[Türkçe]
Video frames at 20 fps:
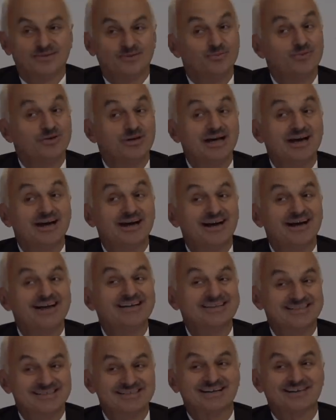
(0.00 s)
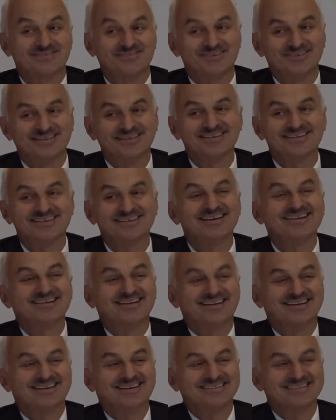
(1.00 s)
Bu arka sayfada, en
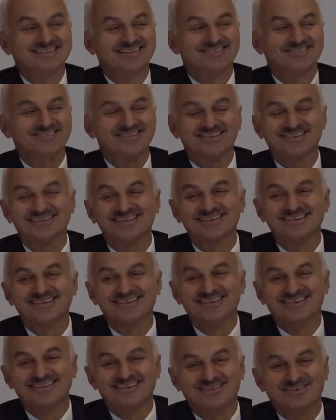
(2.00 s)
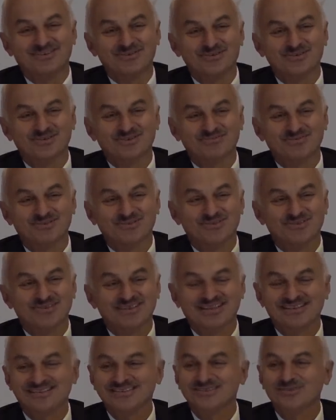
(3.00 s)
arka sayfada. Onun için bunun
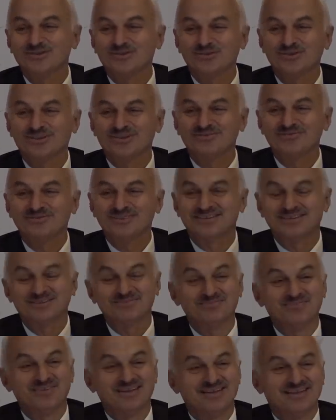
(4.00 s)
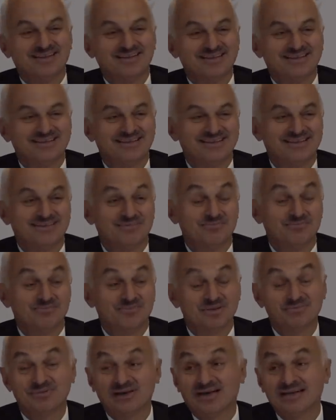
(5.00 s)
tersini okuyalım dedim. Ee,
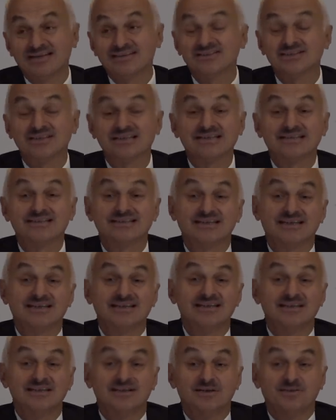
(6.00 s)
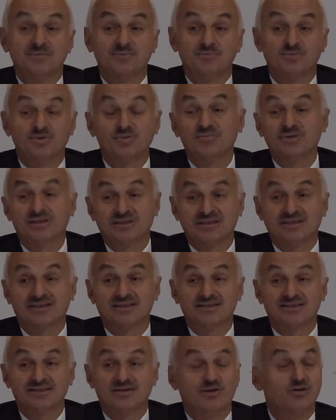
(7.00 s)
tabii aynı şekilde bu
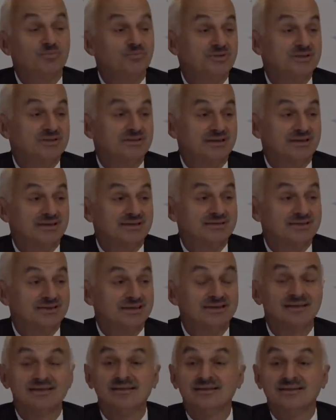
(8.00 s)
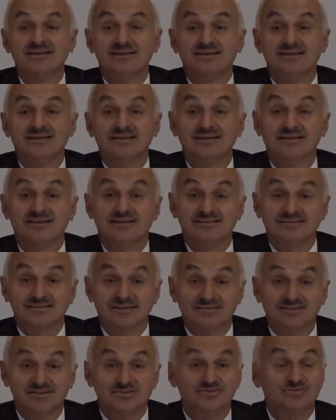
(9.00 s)
miktarda 10 bin tane de e,
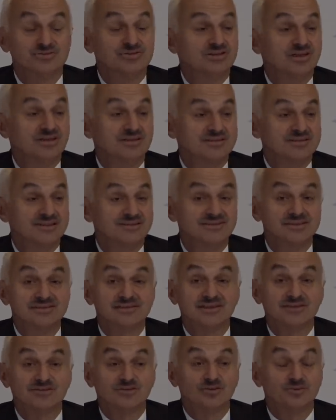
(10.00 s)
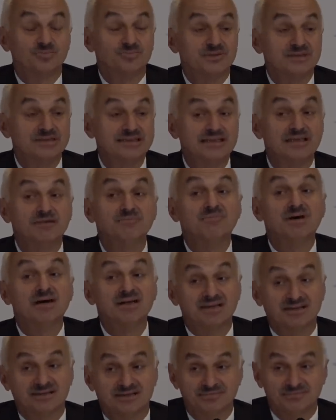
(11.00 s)
savaş uçağı, savaş helikopteri
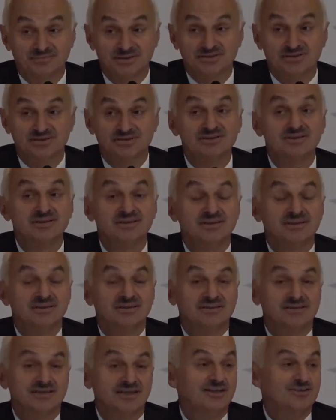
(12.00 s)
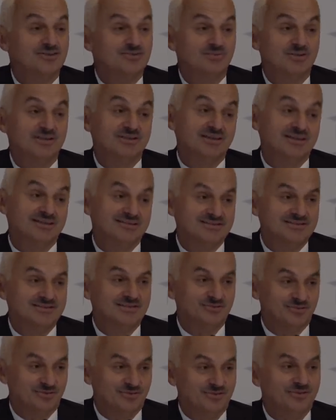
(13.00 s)
imal etmiş tecrübeli
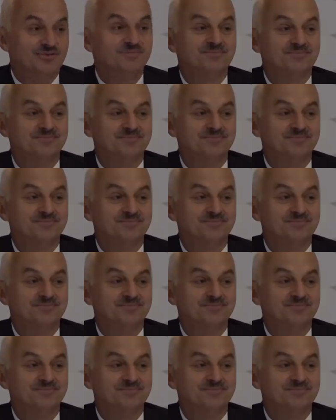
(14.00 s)
teknisyen oluyor.